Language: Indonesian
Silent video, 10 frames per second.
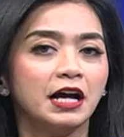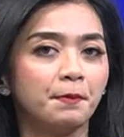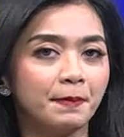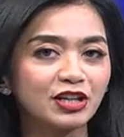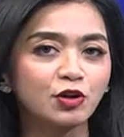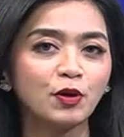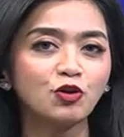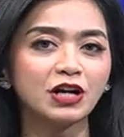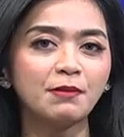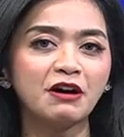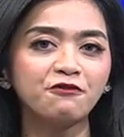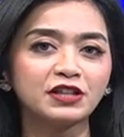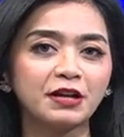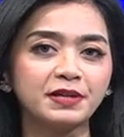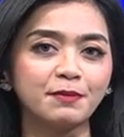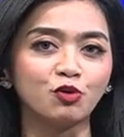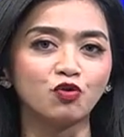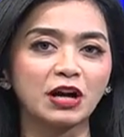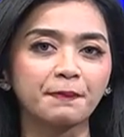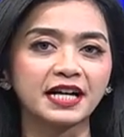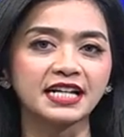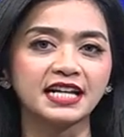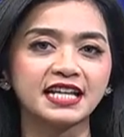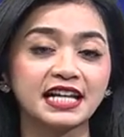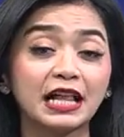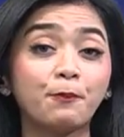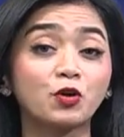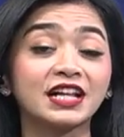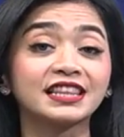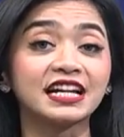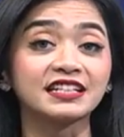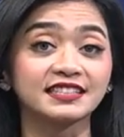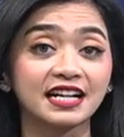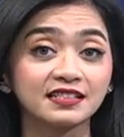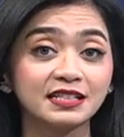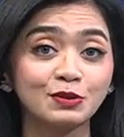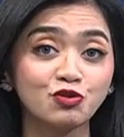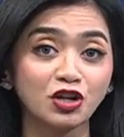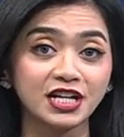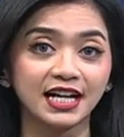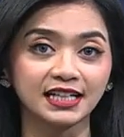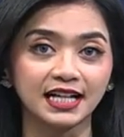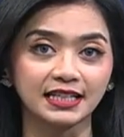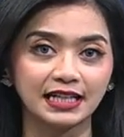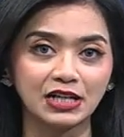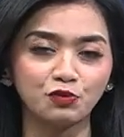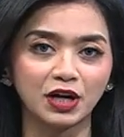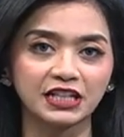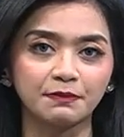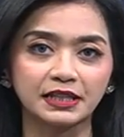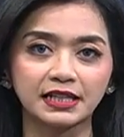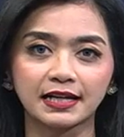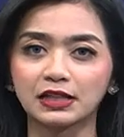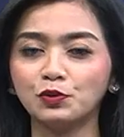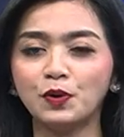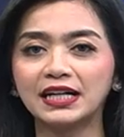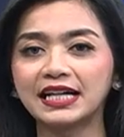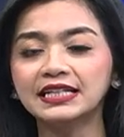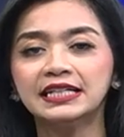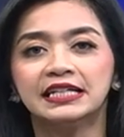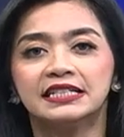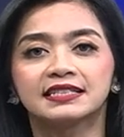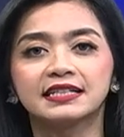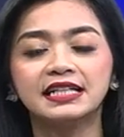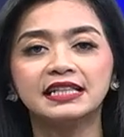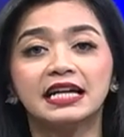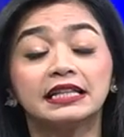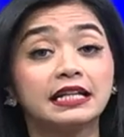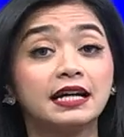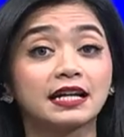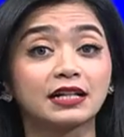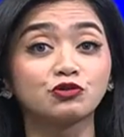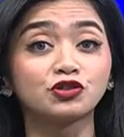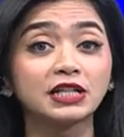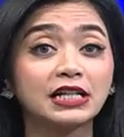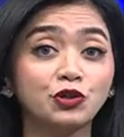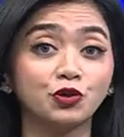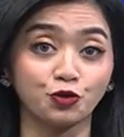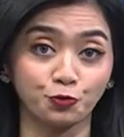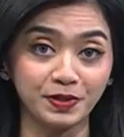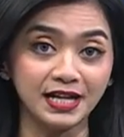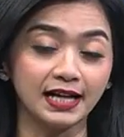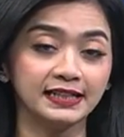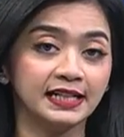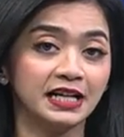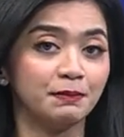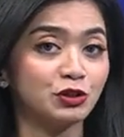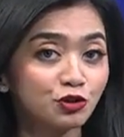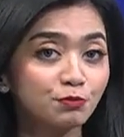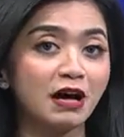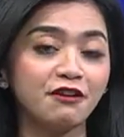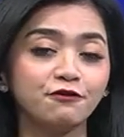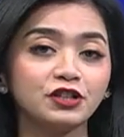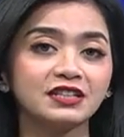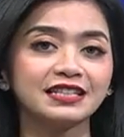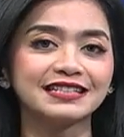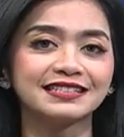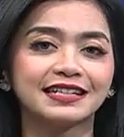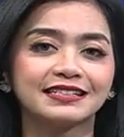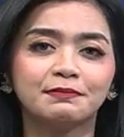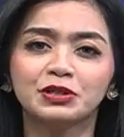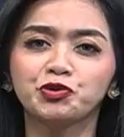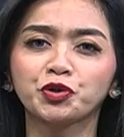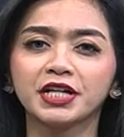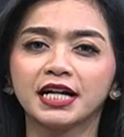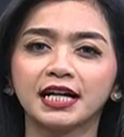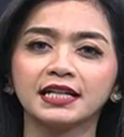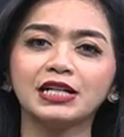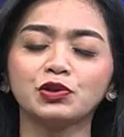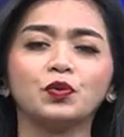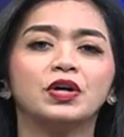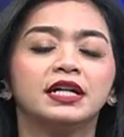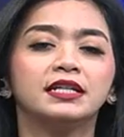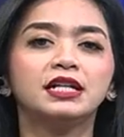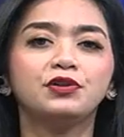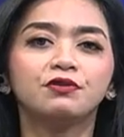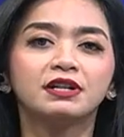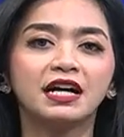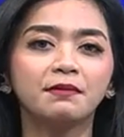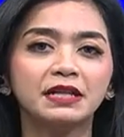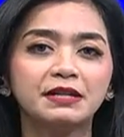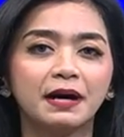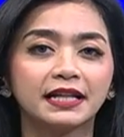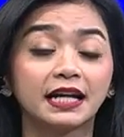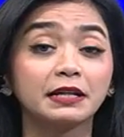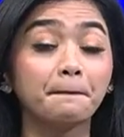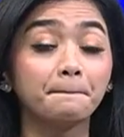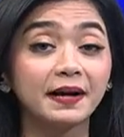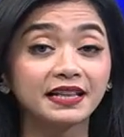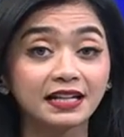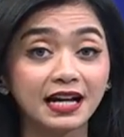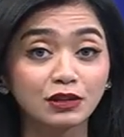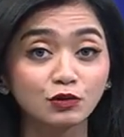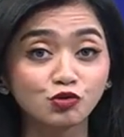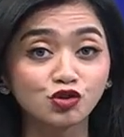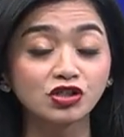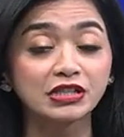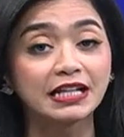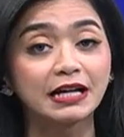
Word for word: Menko Polhukam Mahfud MD mengungkapkan adanya laporan transaksi mencurigakan di lingkungan Kementerian Keuangan senilai 300 triliun rupiah. Menurut Mahfud, transaksi mencurigakan itu diduga melibatkan 460